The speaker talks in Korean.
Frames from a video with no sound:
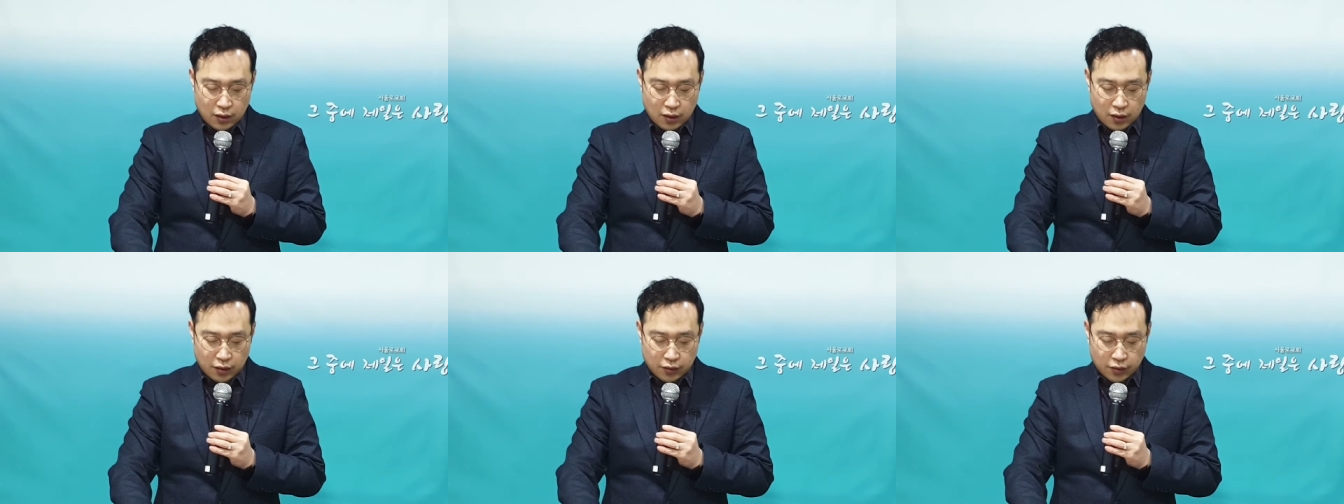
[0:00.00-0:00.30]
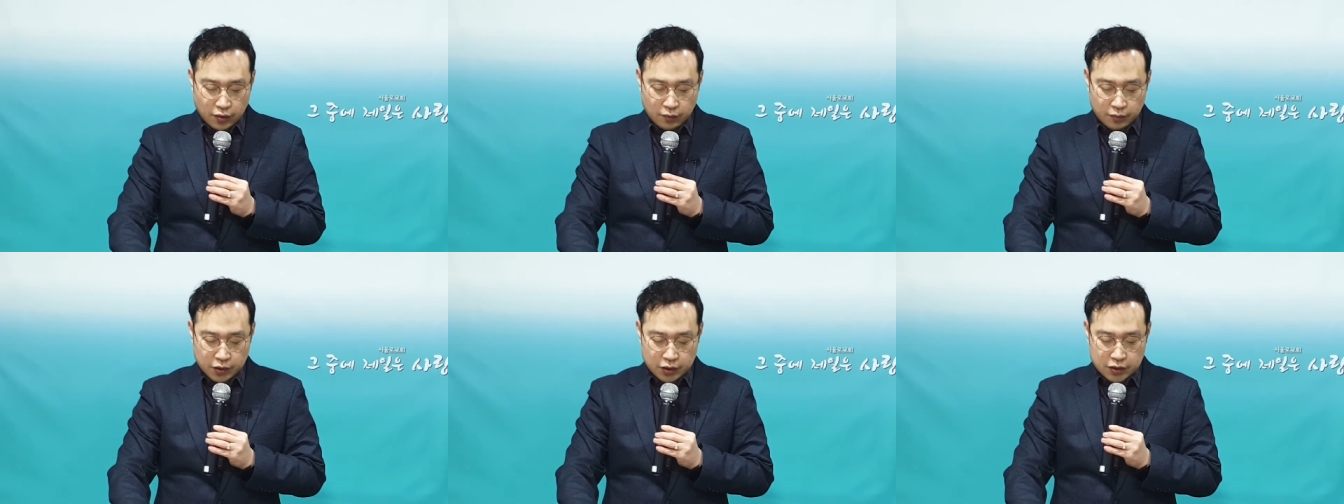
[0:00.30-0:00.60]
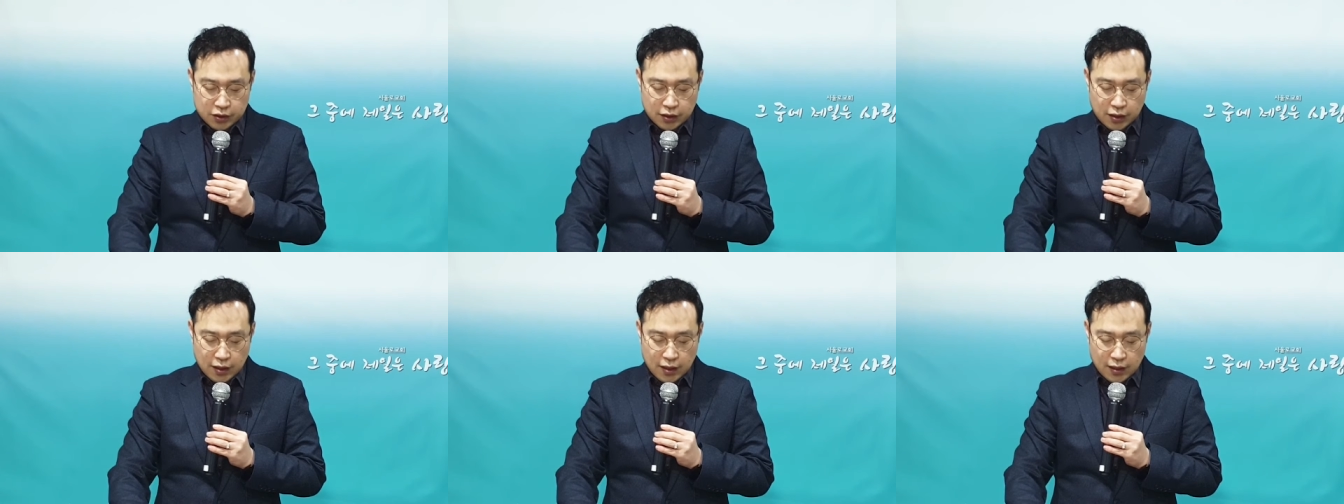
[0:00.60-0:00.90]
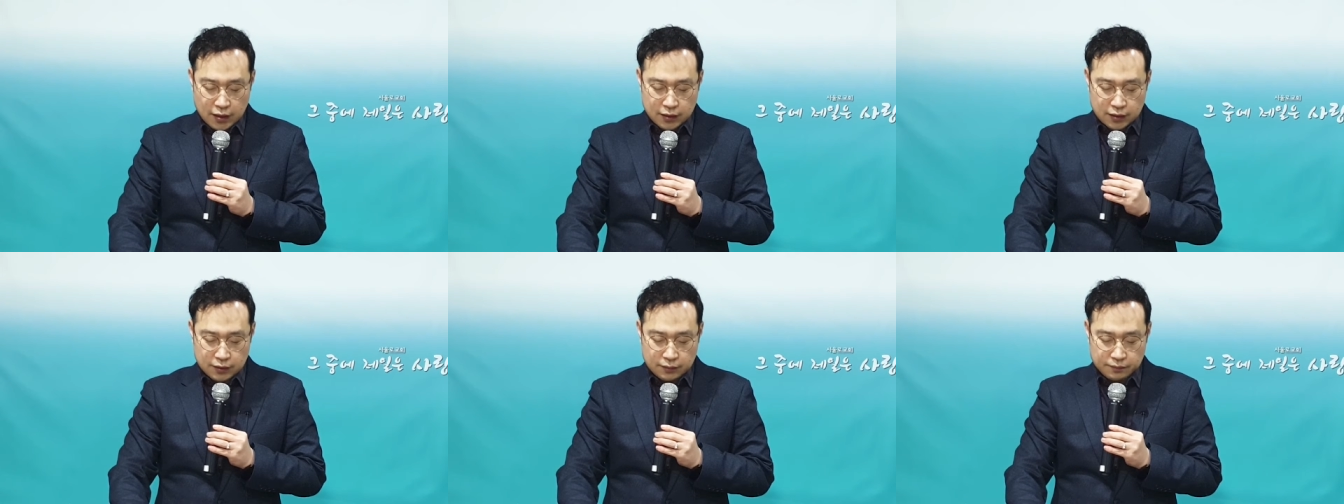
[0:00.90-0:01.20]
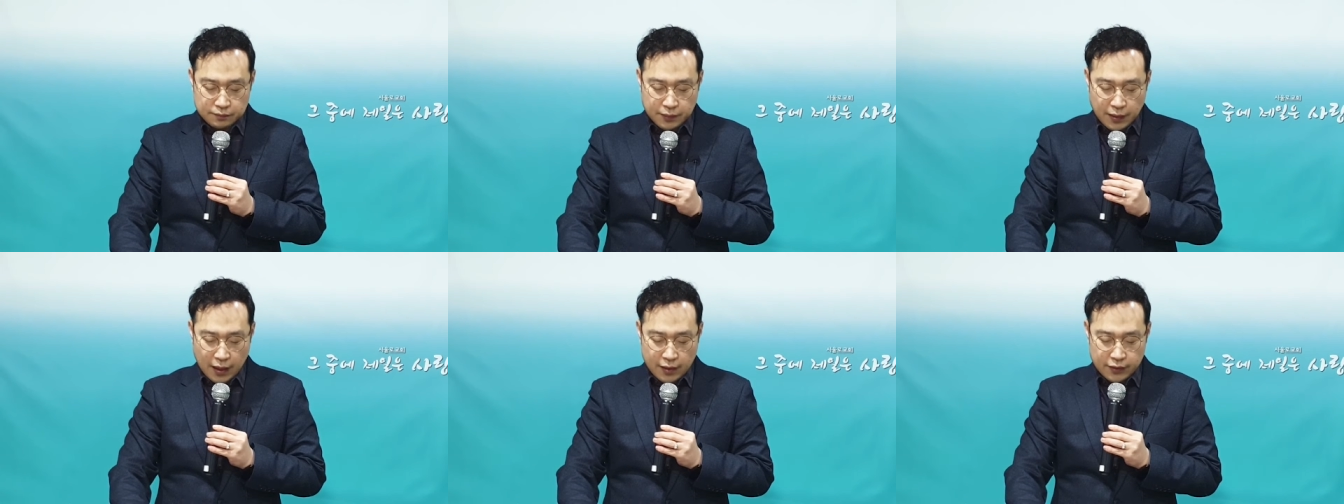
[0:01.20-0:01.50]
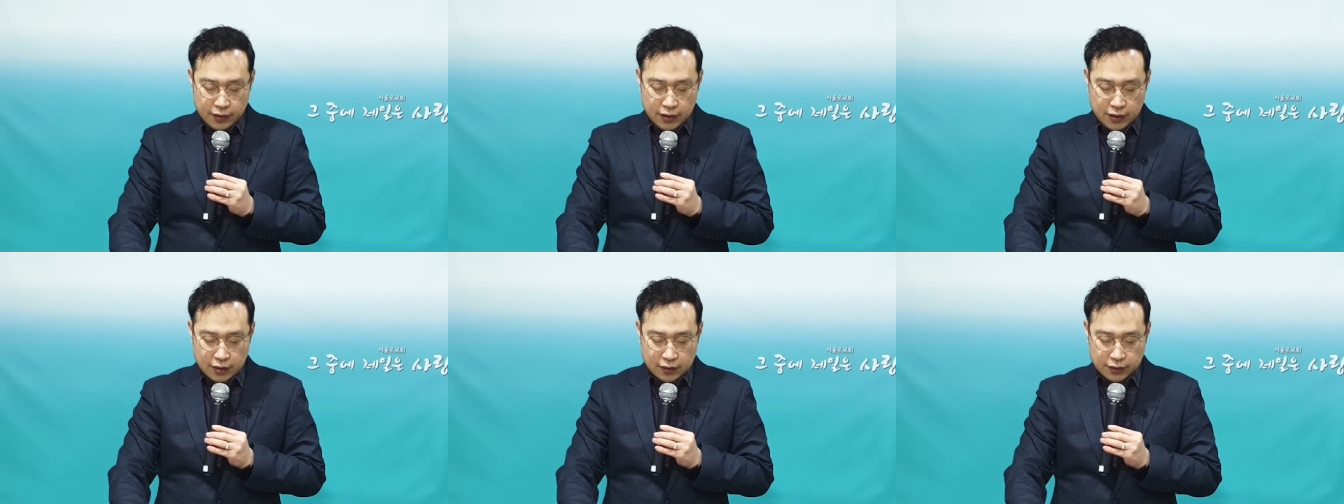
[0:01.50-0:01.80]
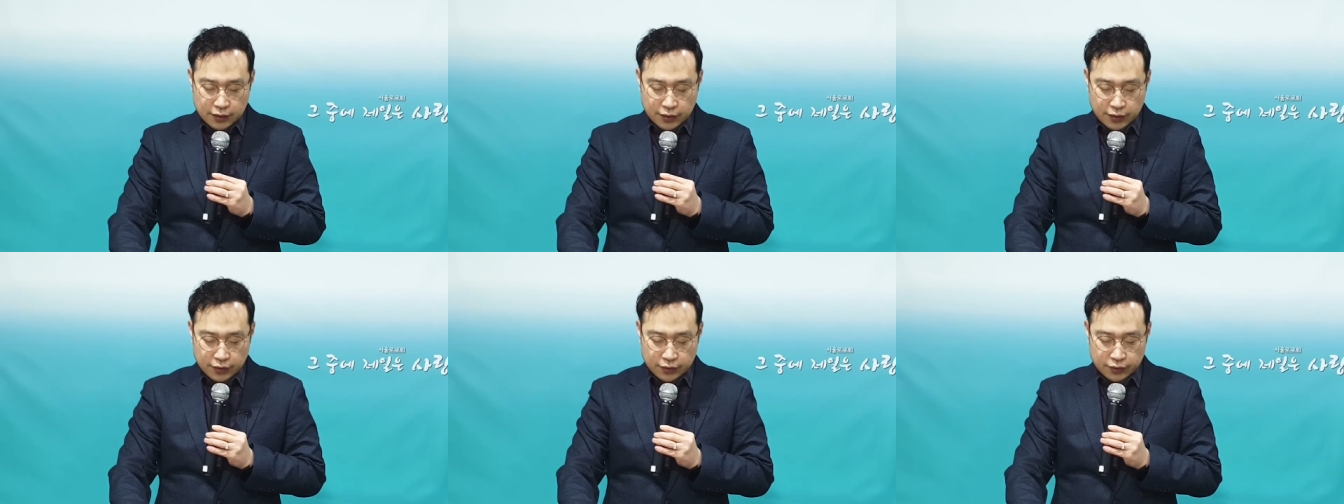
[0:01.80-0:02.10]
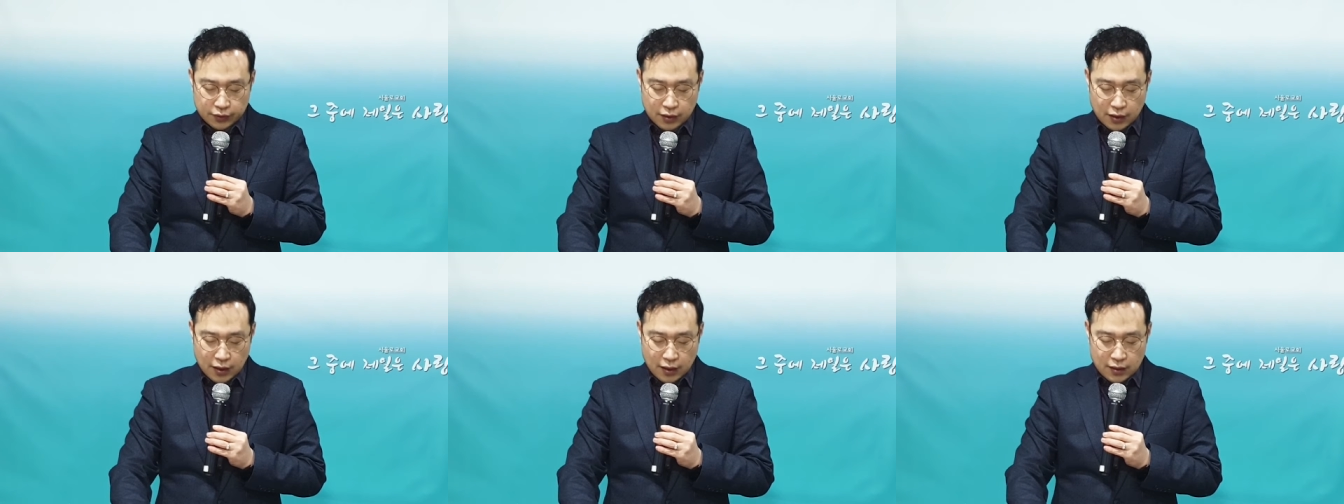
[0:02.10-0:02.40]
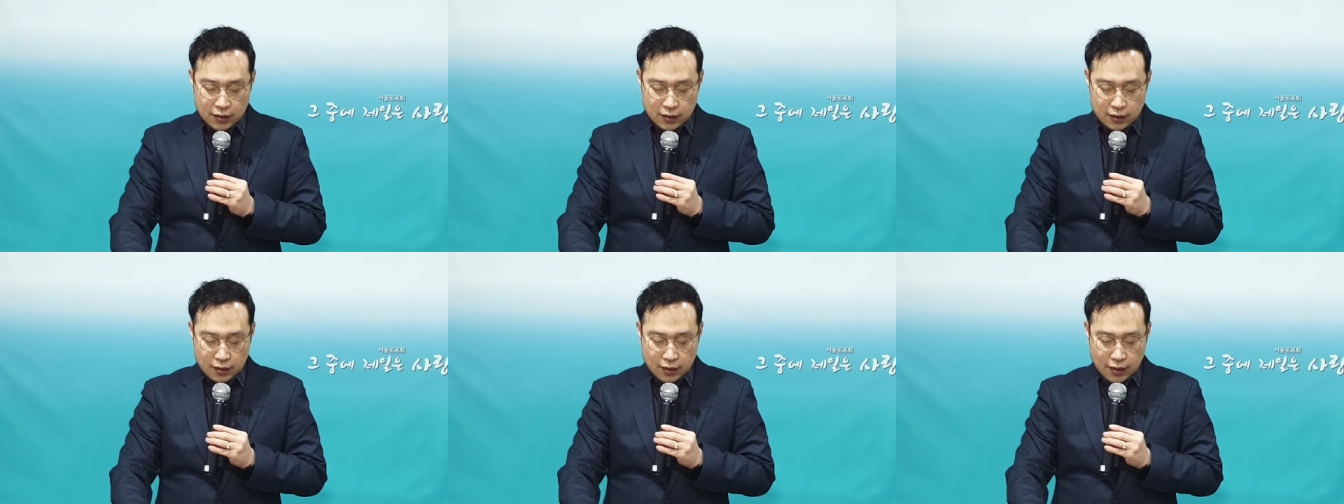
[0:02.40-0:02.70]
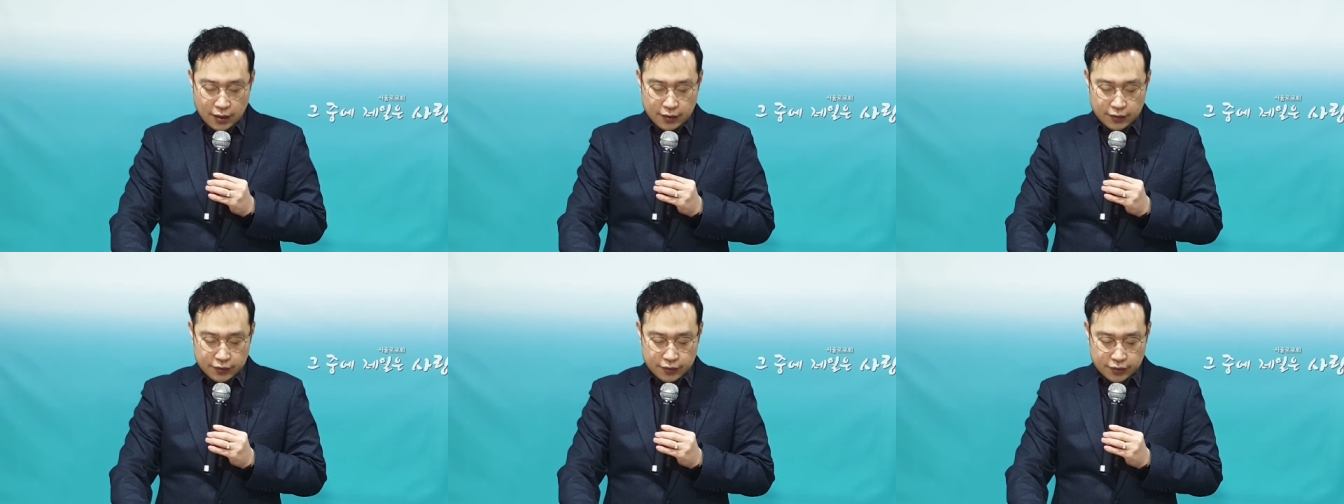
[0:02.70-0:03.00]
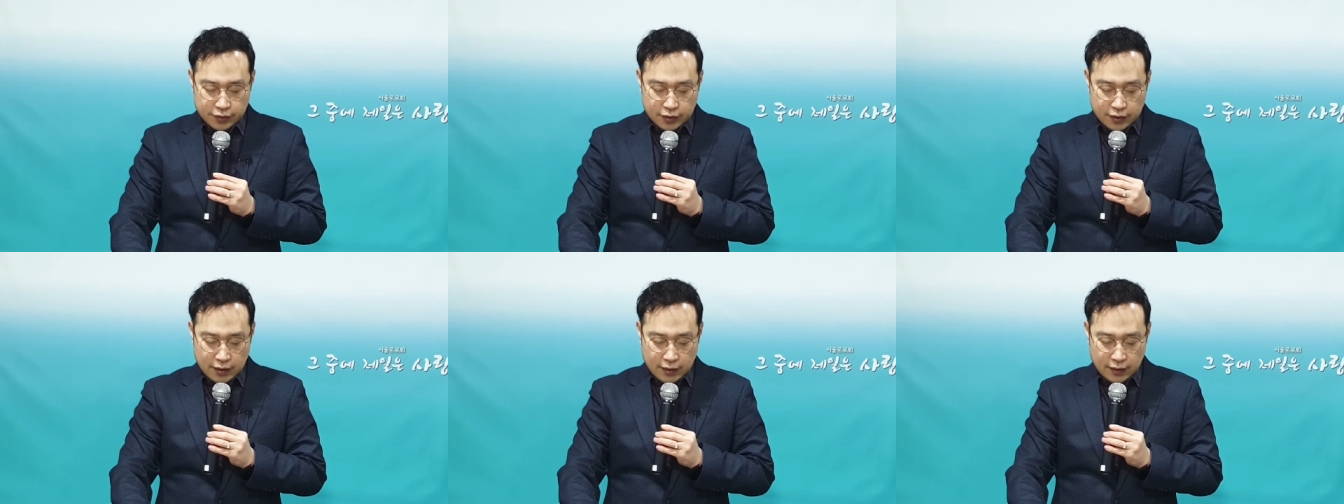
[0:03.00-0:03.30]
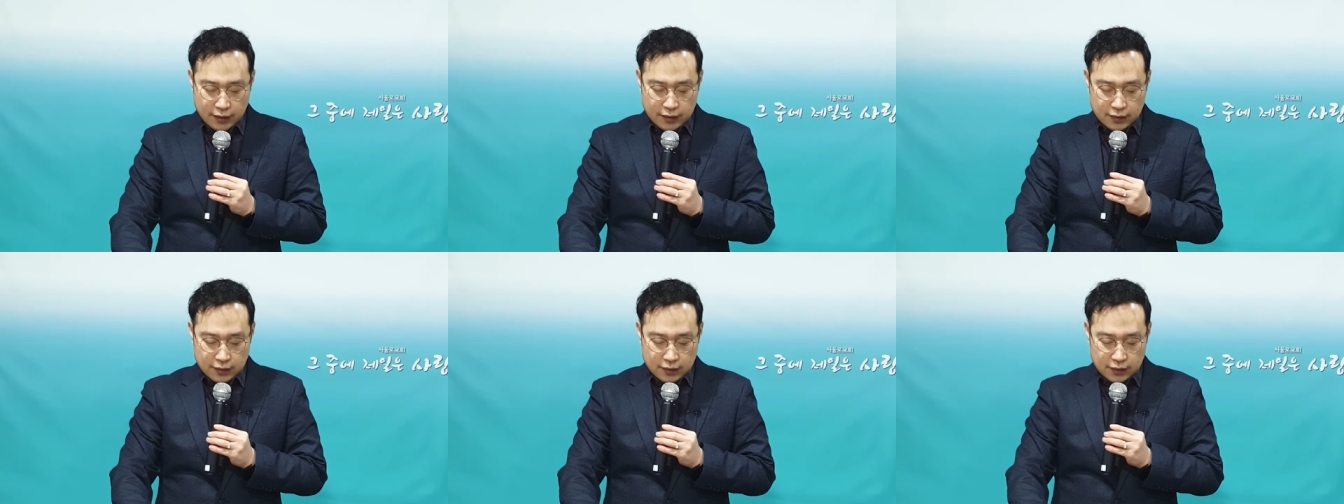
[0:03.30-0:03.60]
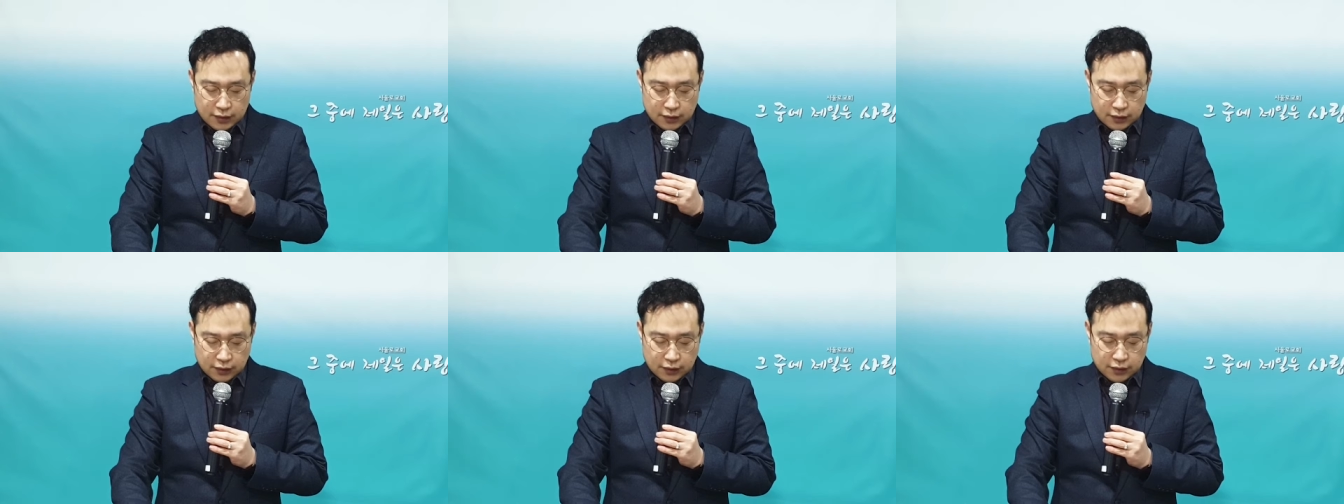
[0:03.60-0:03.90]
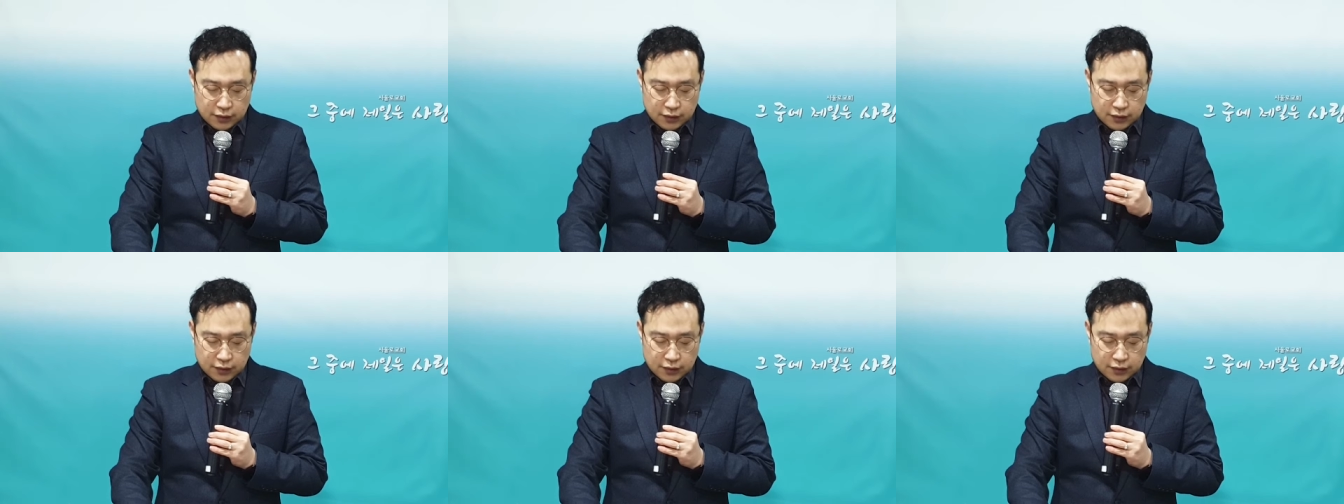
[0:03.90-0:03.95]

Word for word: 걸려 넘어지게 하는 바위가 되었다 하였느니라.